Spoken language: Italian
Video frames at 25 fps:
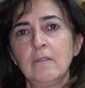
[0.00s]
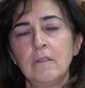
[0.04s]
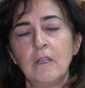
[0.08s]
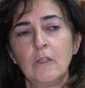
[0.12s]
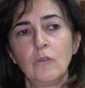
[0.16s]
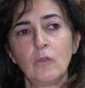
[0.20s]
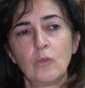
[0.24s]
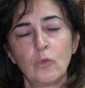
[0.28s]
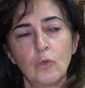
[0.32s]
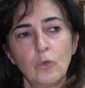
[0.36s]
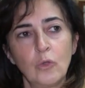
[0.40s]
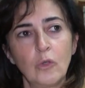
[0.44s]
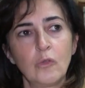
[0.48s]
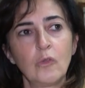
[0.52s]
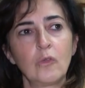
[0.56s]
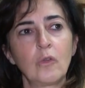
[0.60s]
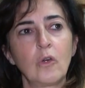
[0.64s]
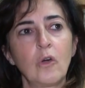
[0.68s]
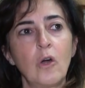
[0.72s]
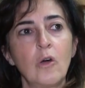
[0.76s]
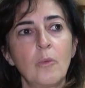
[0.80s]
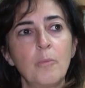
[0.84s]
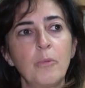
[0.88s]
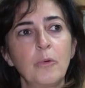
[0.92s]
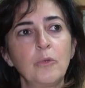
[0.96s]
nessuno
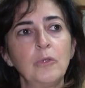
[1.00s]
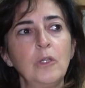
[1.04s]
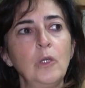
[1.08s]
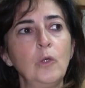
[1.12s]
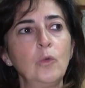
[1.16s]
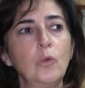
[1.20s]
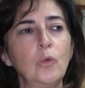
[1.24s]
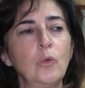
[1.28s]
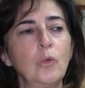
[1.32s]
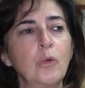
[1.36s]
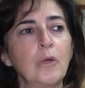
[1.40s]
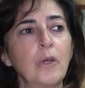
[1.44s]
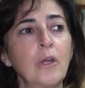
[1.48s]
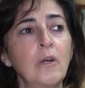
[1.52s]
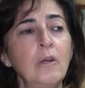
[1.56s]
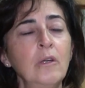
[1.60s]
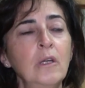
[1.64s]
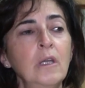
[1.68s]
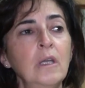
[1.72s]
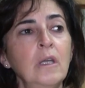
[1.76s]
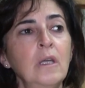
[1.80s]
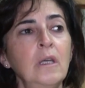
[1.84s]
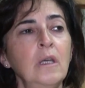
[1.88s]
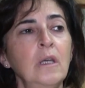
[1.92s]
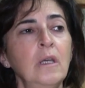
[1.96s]
scopo di
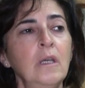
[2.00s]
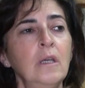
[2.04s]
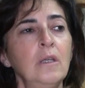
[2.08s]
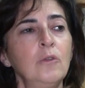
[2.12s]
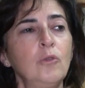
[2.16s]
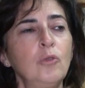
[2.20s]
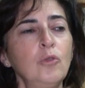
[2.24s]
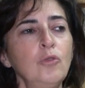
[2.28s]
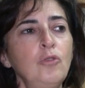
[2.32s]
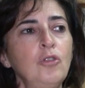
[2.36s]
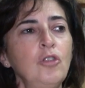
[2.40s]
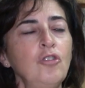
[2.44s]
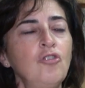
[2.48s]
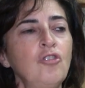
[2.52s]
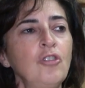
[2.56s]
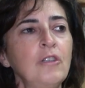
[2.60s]
lucro, tutti i